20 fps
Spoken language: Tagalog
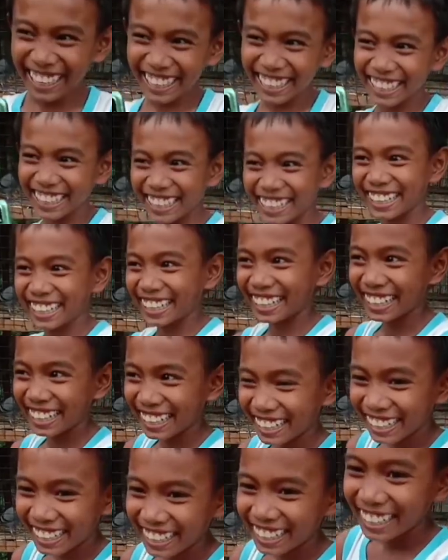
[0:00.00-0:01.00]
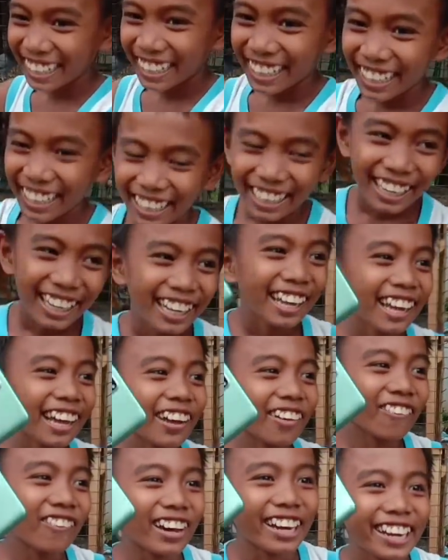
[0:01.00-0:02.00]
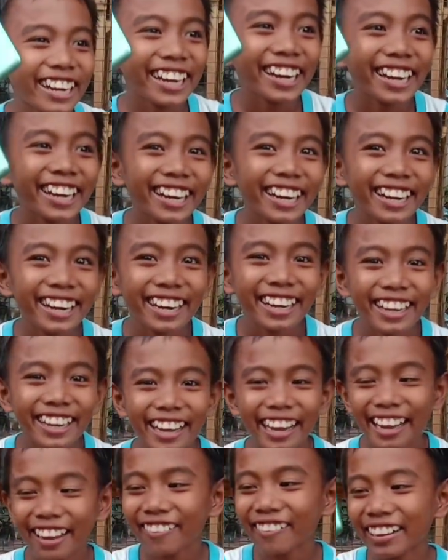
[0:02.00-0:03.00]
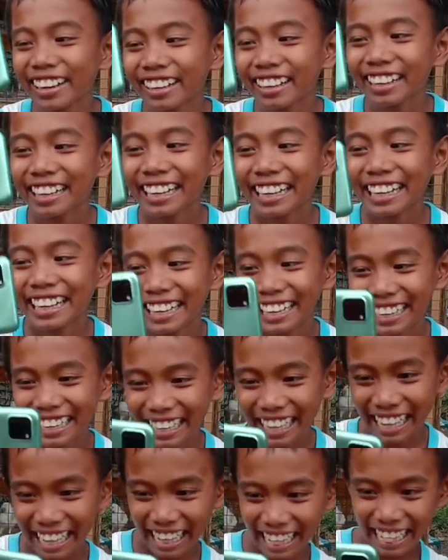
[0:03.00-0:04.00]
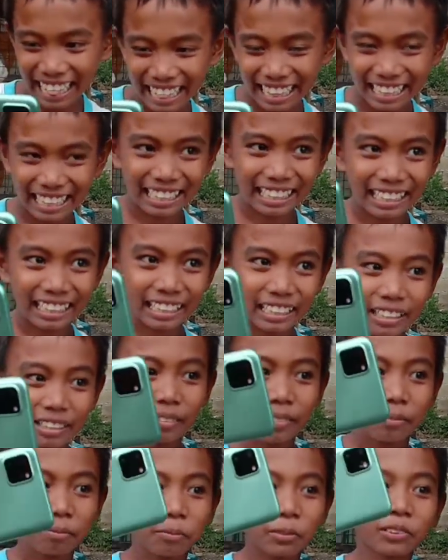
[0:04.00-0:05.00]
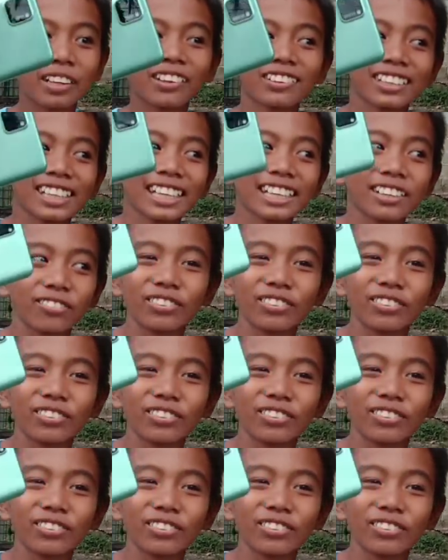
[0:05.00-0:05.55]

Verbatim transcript: Nagkakaya mo video sa Facebook, boy? Ewan. Ha? Ewan. Hala, mag-isip pa lang. Punta ako sa inyo,